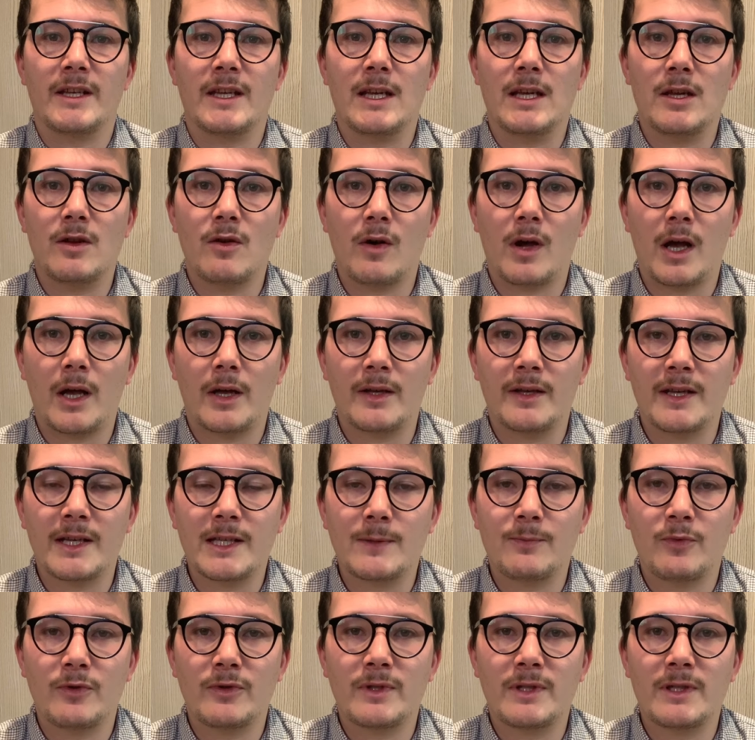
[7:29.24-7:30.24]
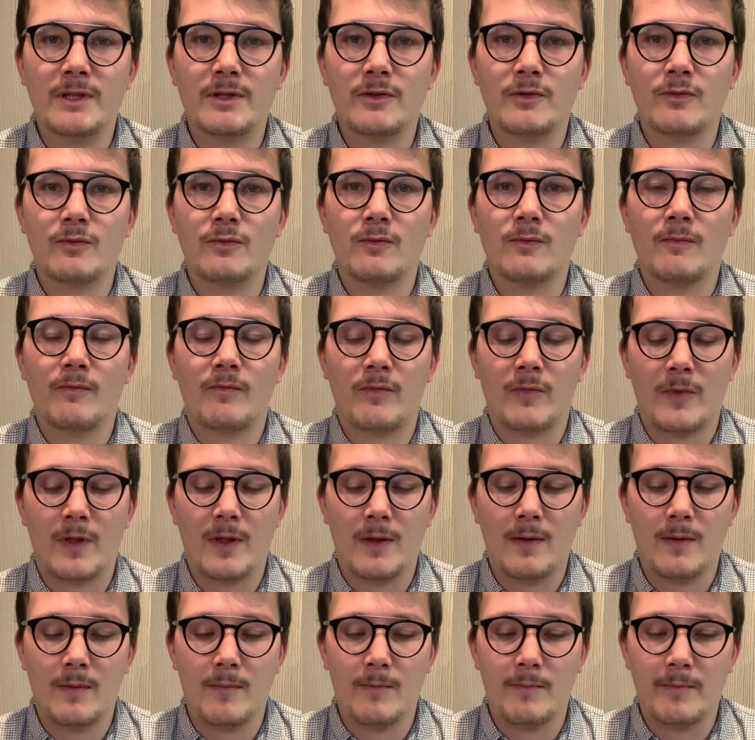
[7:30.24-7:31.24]
Il y aura une exposition
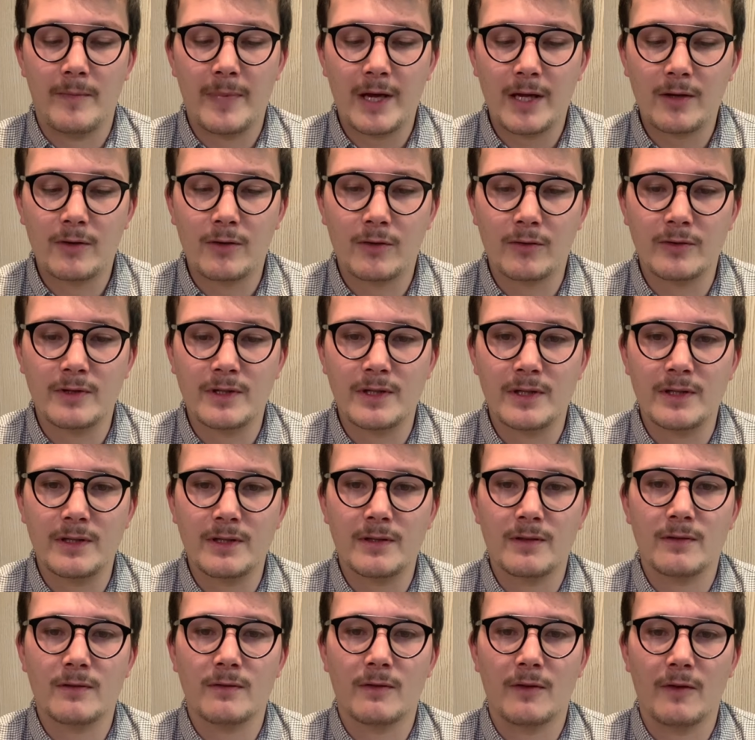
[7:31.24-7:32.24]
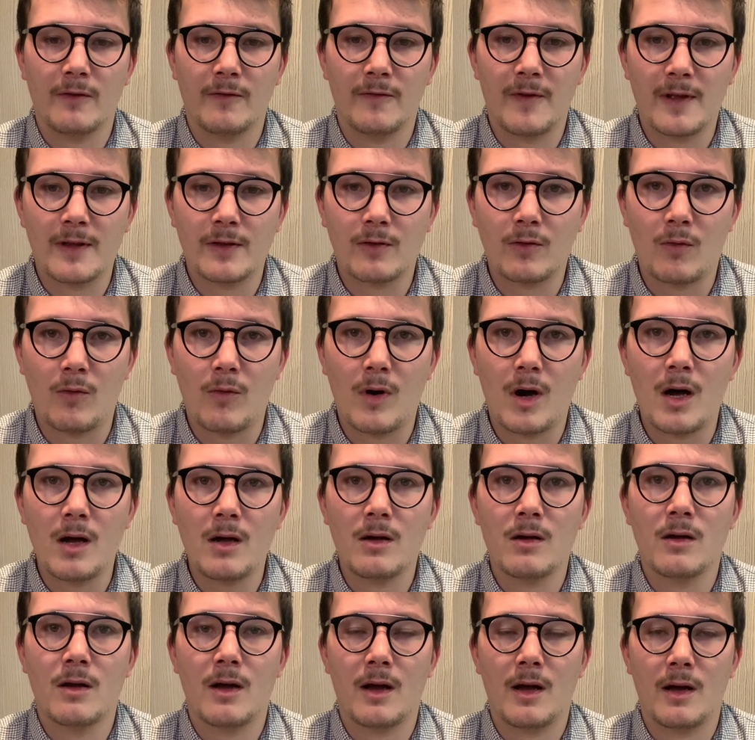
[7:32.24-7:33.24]
mercredi
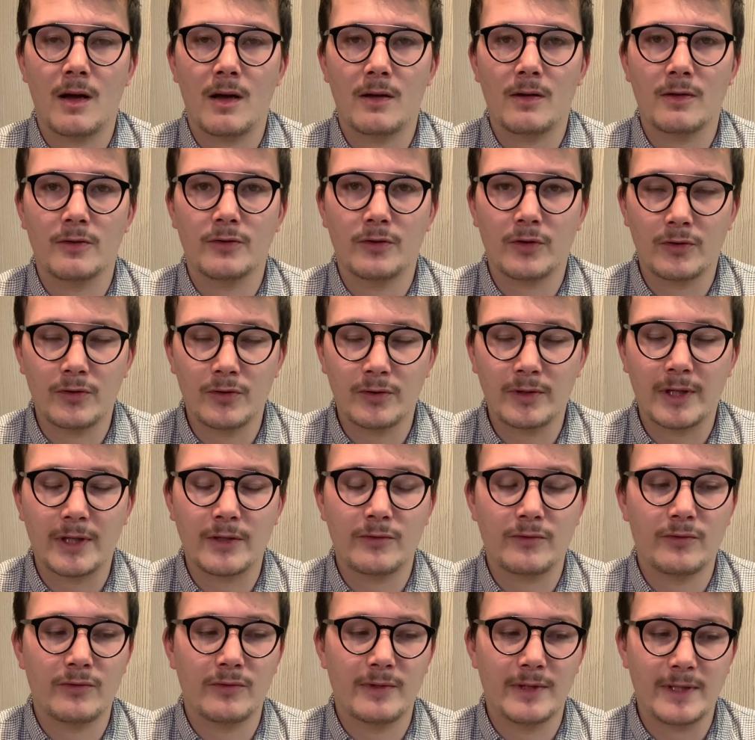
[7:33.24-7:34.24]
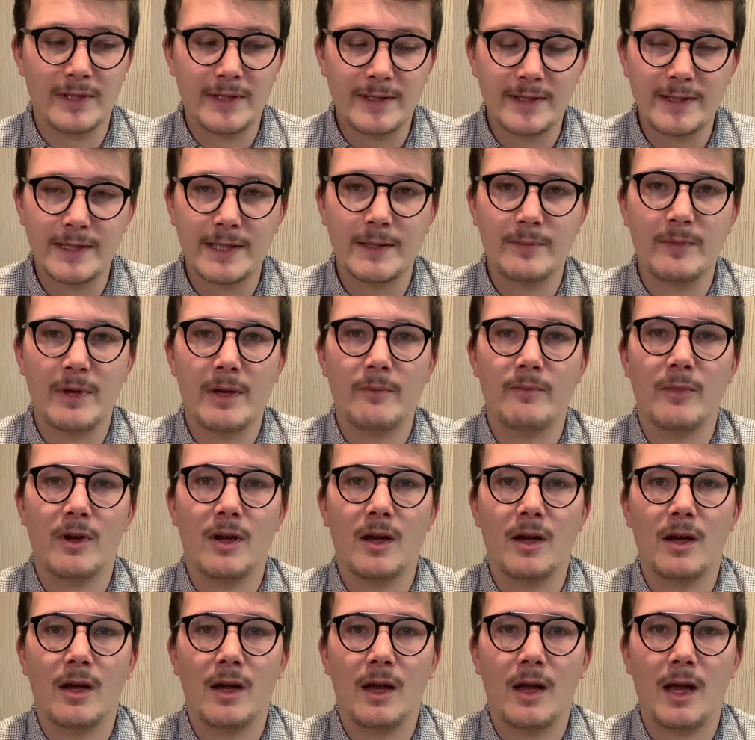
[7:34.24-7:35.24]
23 dans notre étude ici même
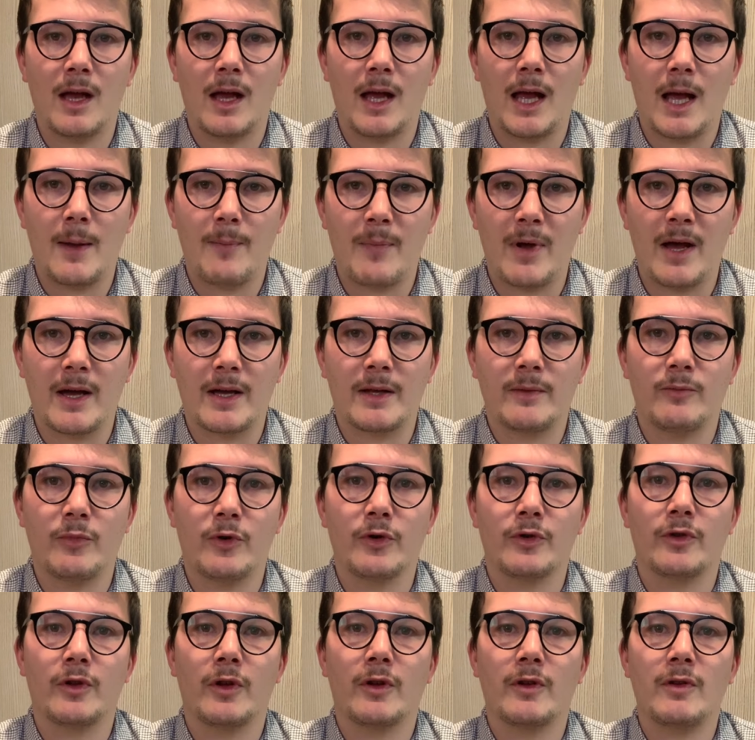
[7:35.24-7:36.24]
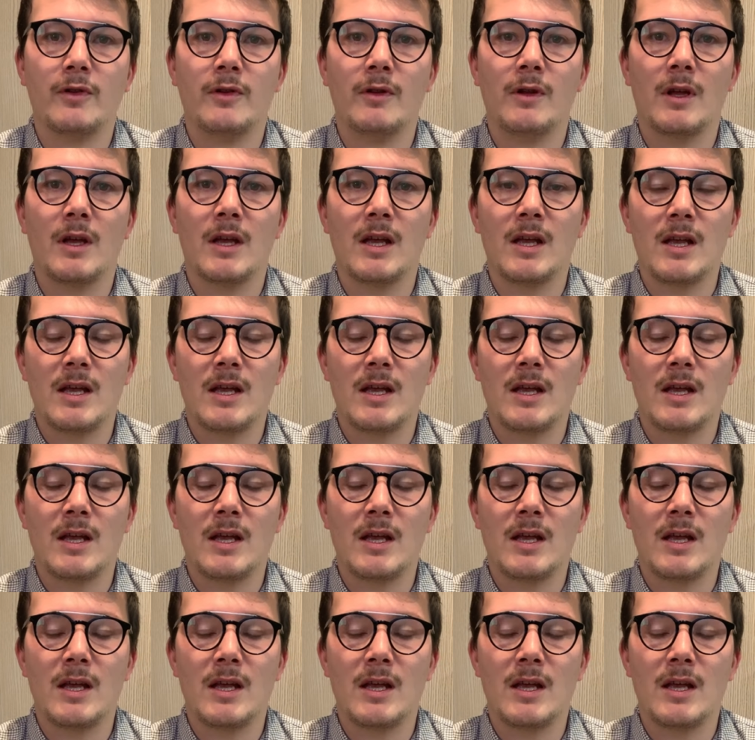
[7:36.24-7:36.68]
à Paris-Breteuil.